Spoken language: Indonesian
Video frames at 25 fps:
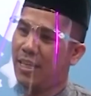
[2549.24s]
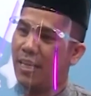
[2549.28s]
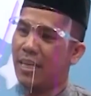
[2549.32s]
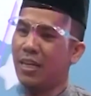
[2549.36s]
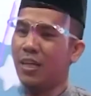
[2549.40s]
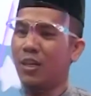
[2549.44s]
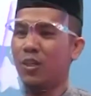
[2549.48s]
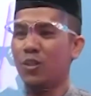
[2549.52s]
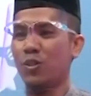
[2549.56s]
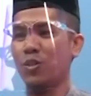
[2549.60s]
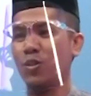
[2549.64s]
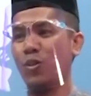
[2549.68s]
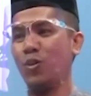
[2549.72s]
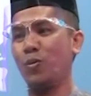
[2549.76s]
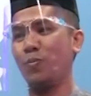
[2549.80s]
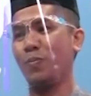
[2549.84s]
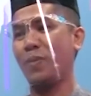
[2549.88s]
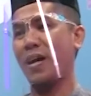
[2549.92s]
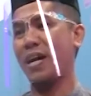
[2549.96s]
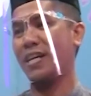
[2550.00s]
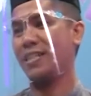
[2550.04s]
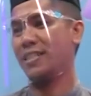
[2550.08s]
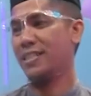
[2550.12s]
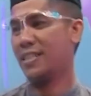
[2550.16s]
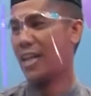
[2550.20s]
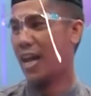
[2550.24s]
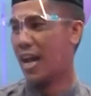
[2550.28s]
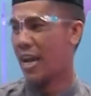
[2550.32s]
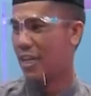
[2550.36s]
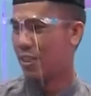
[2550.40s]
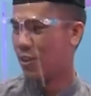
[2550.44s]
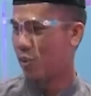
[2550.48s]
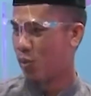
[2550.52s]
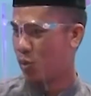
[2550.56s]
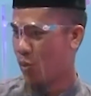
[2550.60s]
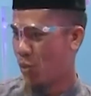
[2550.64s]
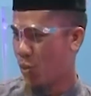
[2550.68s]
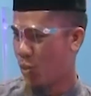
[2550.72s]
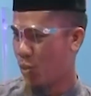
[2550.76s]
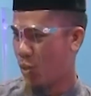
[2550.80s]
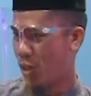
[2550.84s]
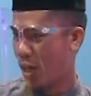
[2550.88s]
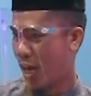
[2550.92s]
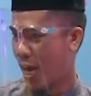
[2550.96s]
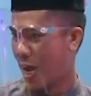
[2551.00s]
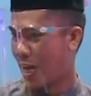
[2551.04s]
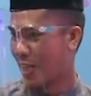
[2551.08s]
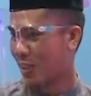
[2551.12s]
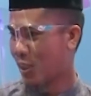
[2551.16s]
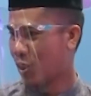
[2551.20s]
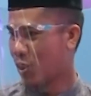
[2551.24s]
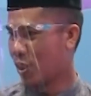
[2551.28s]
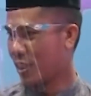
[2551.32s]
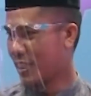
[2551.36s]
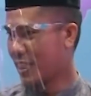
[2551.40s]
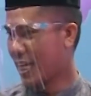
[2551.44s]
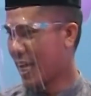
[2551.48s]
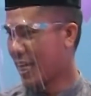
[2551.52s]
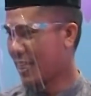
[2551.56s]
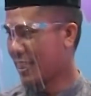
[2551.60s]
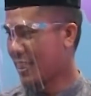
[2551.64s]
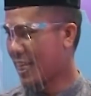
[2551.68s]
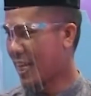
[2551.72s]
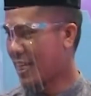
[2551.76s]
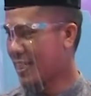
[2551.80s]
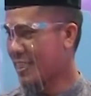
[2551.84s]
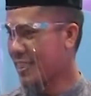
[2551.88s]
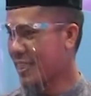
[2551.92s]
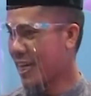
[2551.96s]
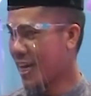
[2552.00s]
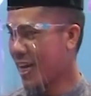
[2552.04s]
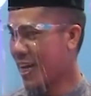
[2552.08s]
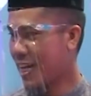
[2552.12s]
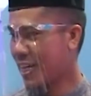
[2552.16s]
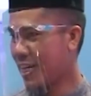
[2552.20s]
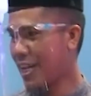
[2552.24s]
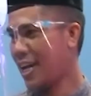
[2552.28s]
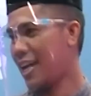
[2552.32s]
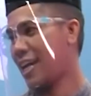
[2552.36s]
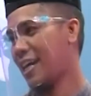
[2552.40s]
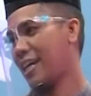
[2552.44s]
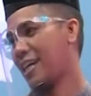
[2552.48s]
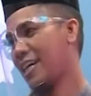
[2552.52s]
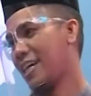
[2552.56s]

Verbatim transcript: sopan santun atau tata cara.